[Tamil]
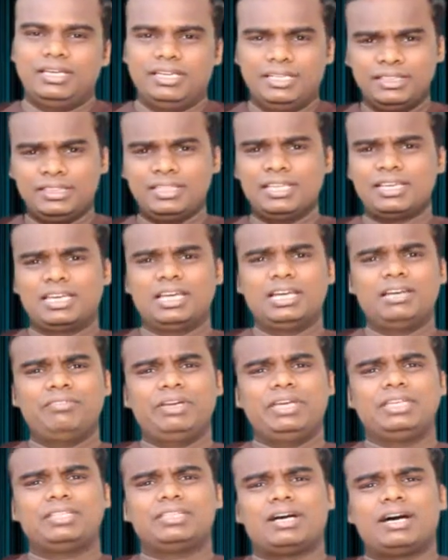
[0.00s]
இந்த
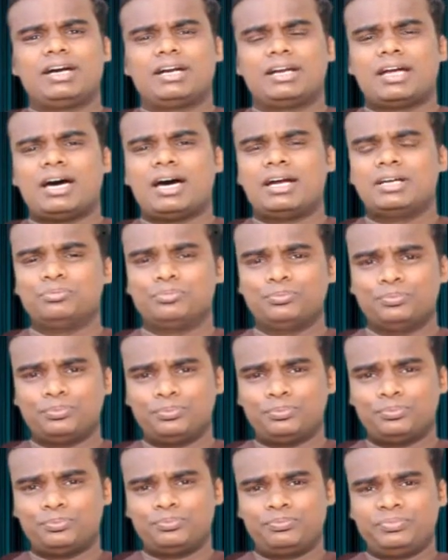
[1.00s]
கேள்வி தான் நான்
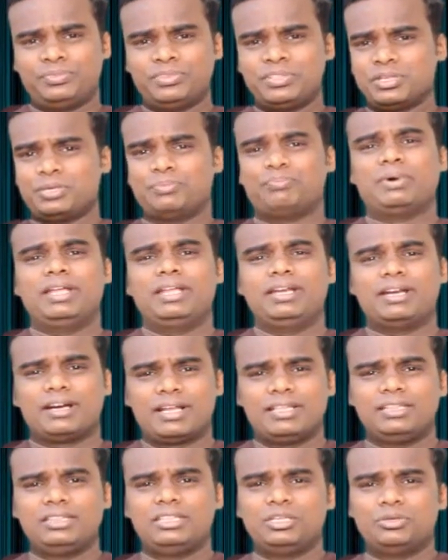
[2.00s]
திருப்பணி
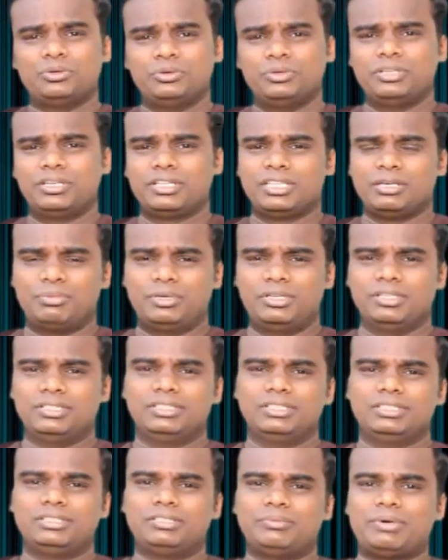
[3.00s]
நடத்தி கொண்டிருந்த
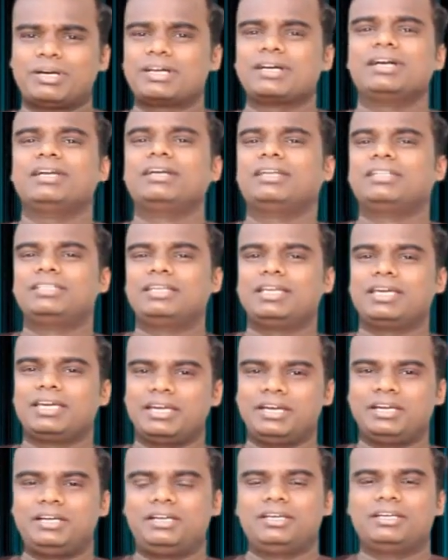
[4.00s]
பொழுது மக்களிடத்தில்
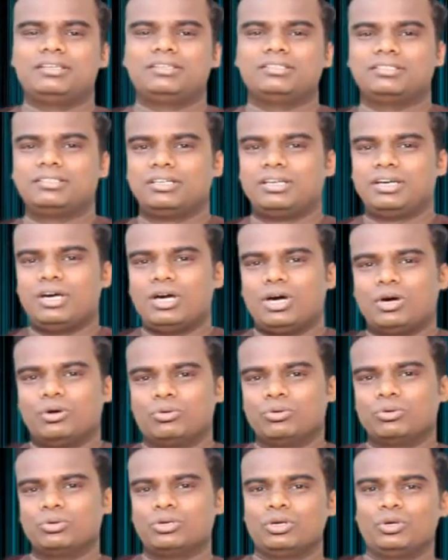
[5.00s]
கேட்டேன்
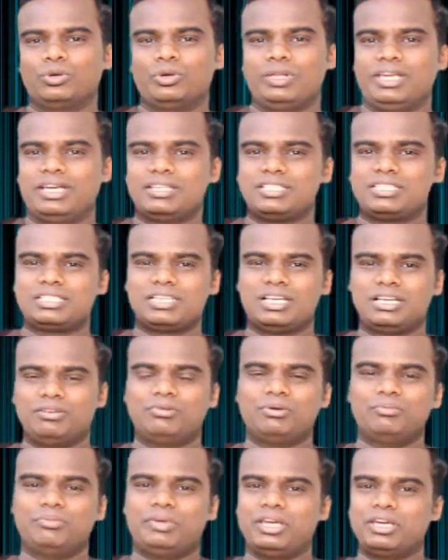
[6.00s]
உங்களுடைய
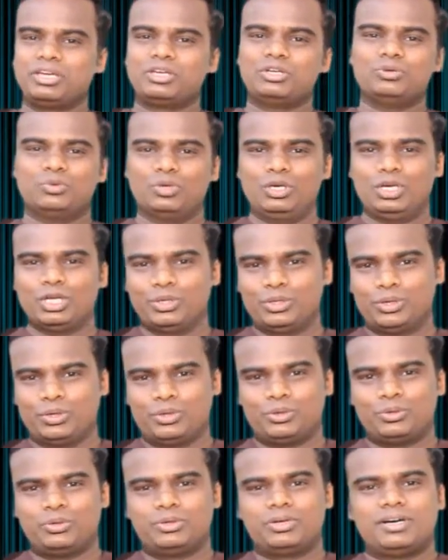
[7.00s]
செல்வம் எங்கு உள்ளதோ
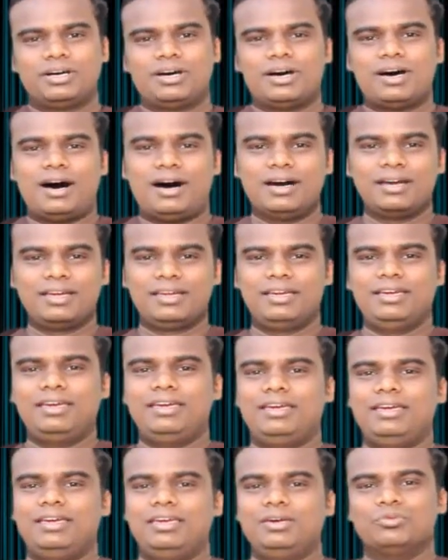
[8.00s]

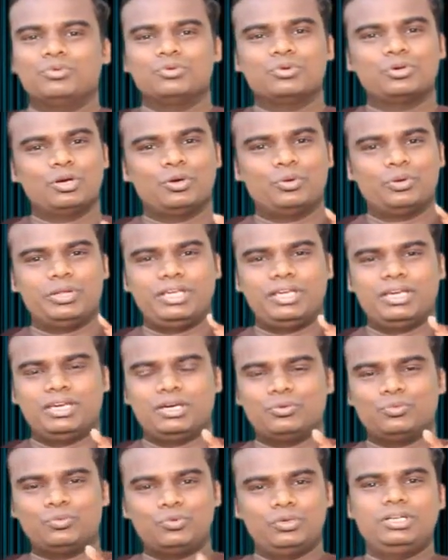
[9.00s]
அங்கே உங்களுடைய
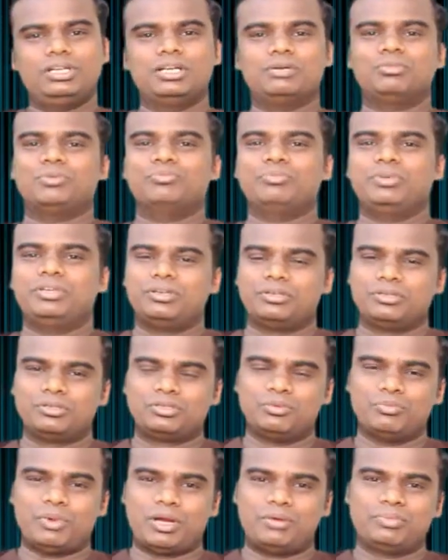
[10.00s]
உள்ளமும்
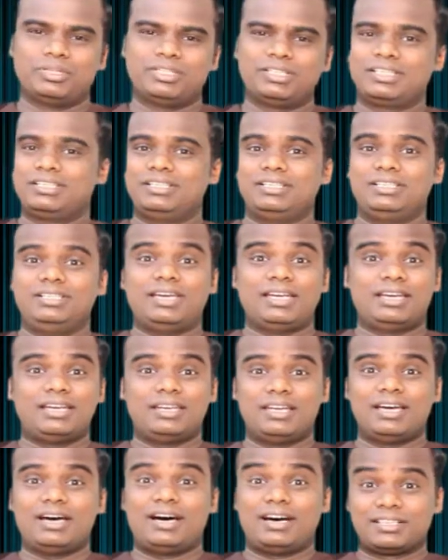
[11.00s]
இருக்கும் என்பதற்கு
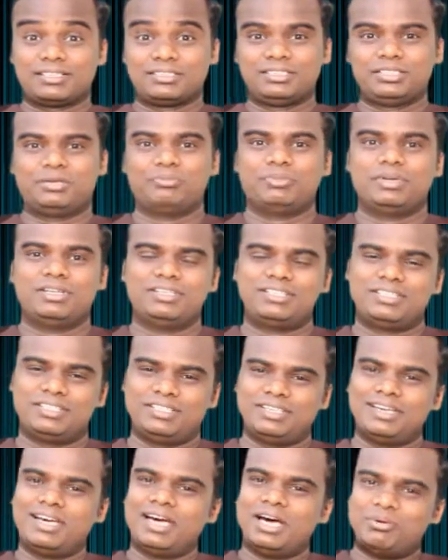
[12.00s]
என்ன அர்த்தம் என்று
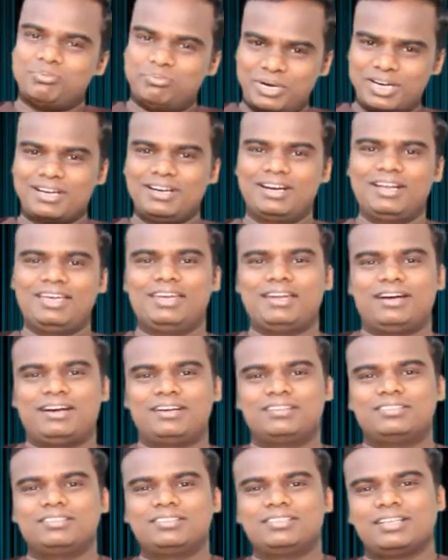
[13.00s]
மக்களை
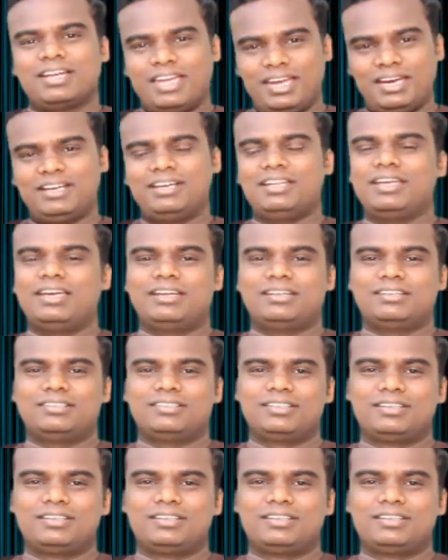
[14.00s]
நான் கேட்டேன்